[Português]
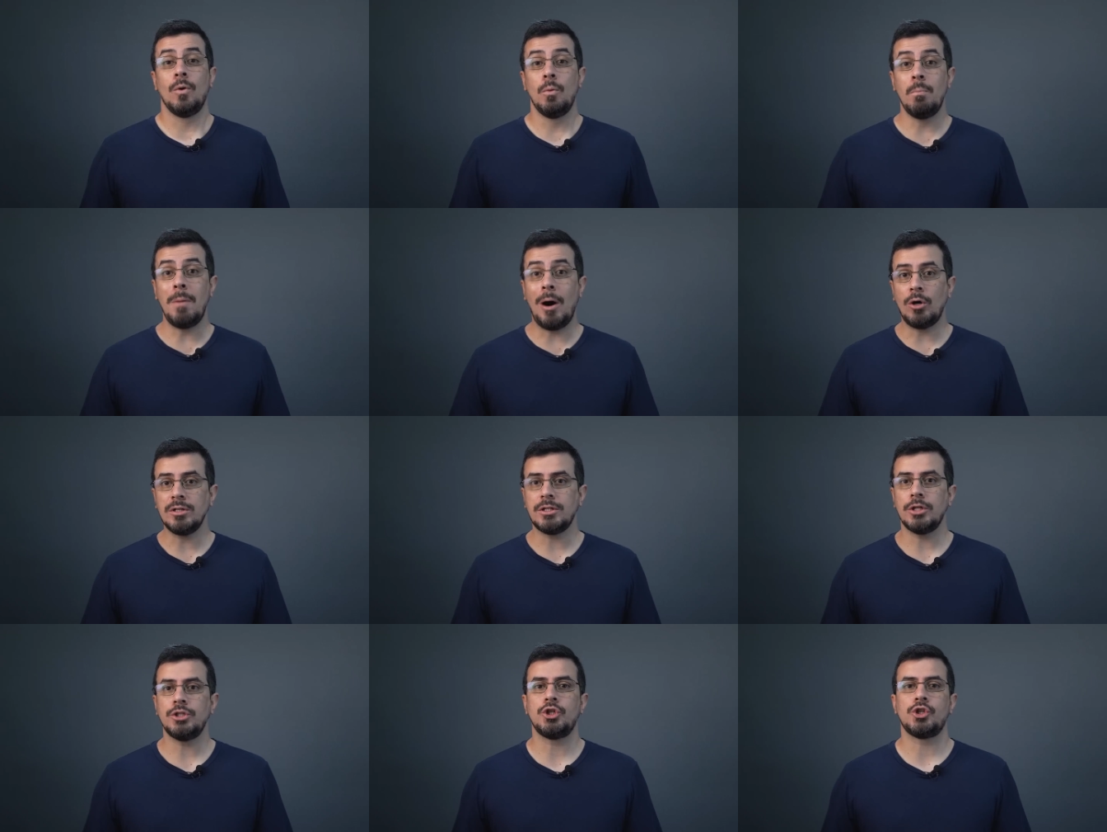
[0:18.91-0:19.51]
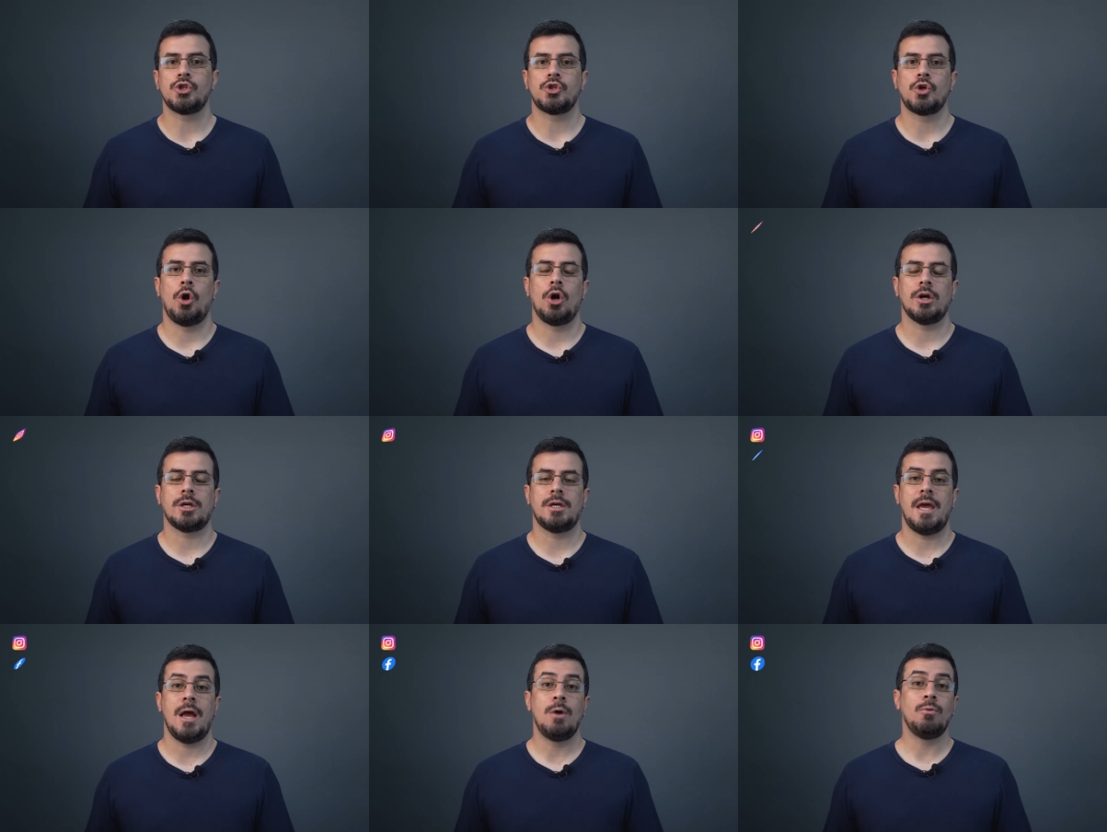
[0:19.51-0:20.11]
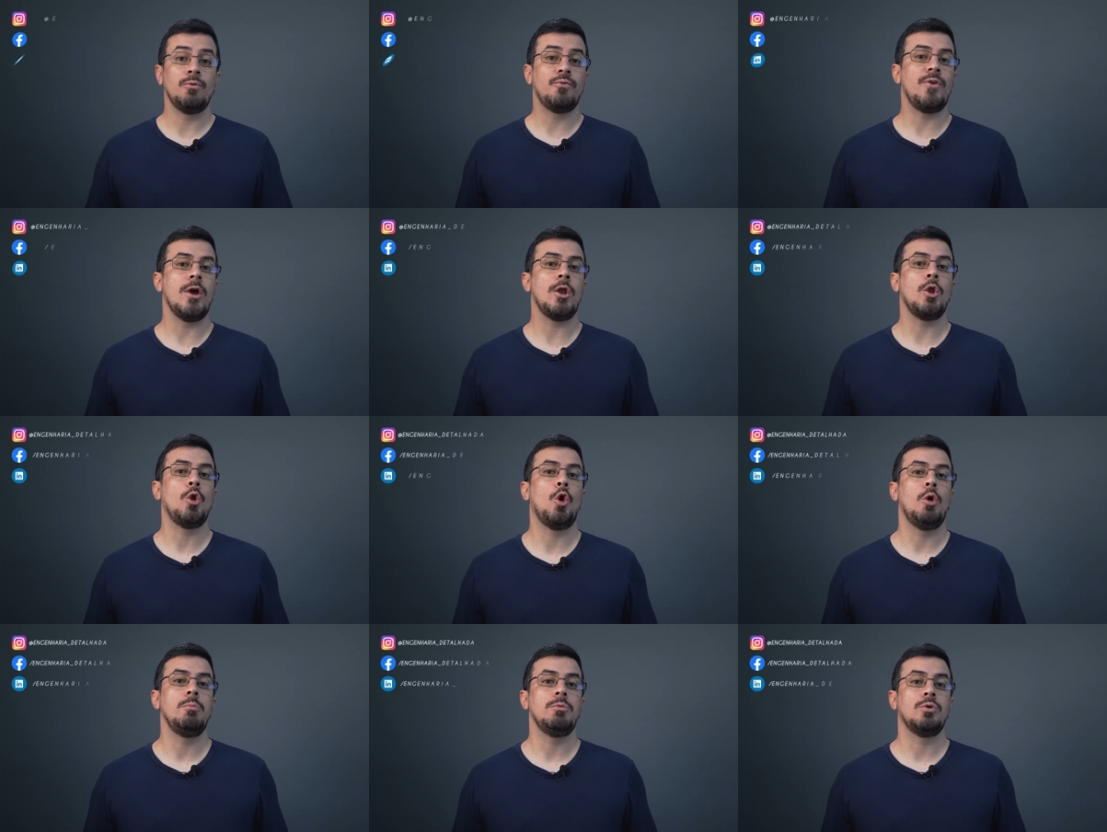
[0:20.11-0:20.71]
Uma onda de choque é um
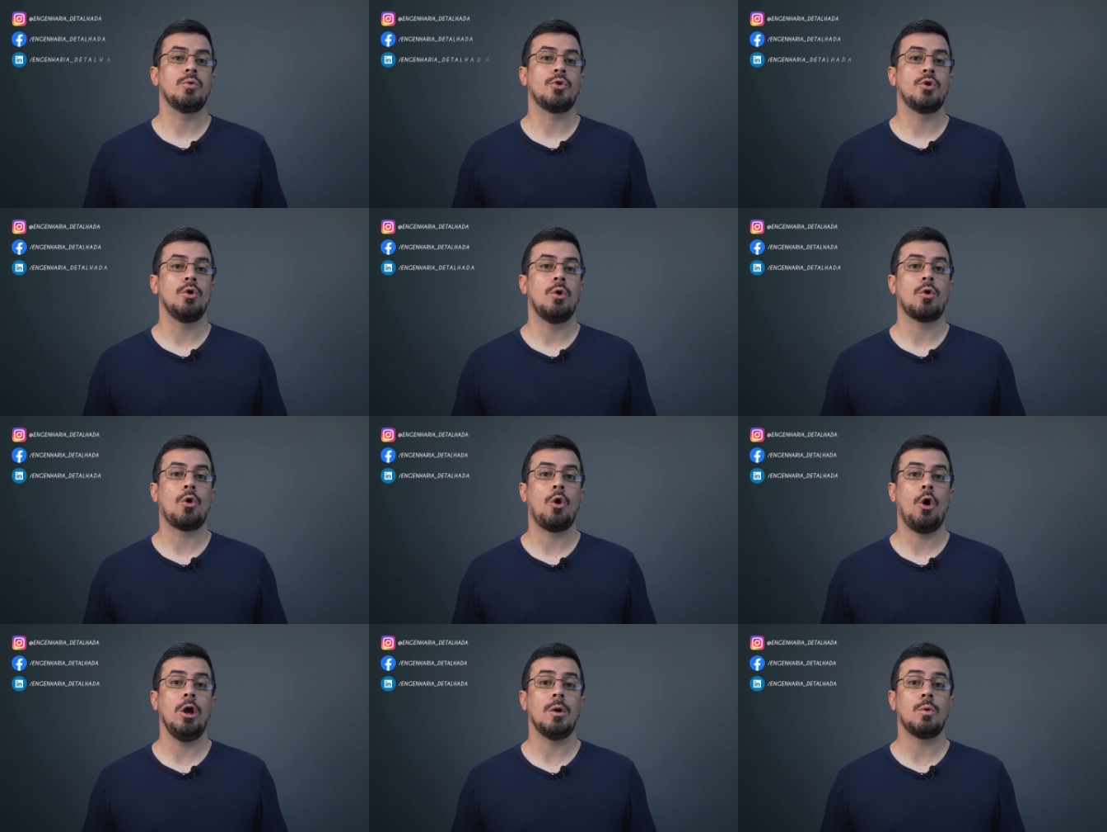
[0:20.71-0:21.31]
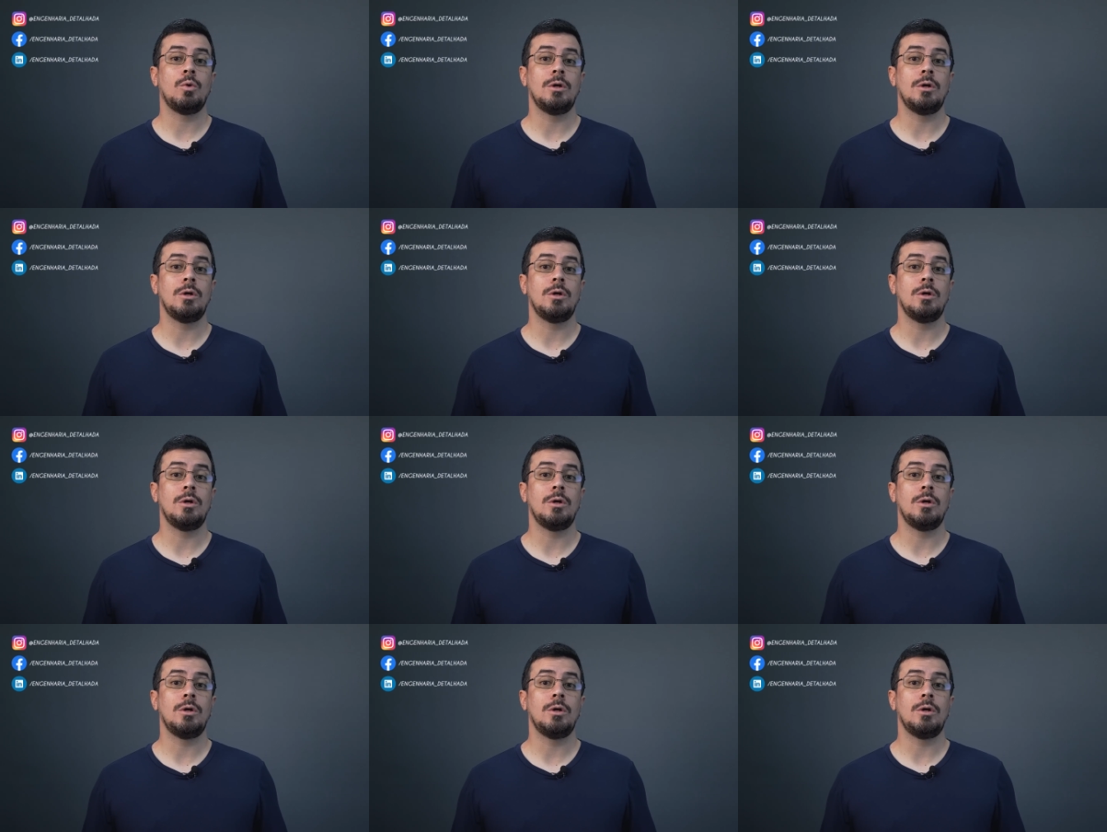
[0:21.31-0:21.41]
fenômeno que ocorre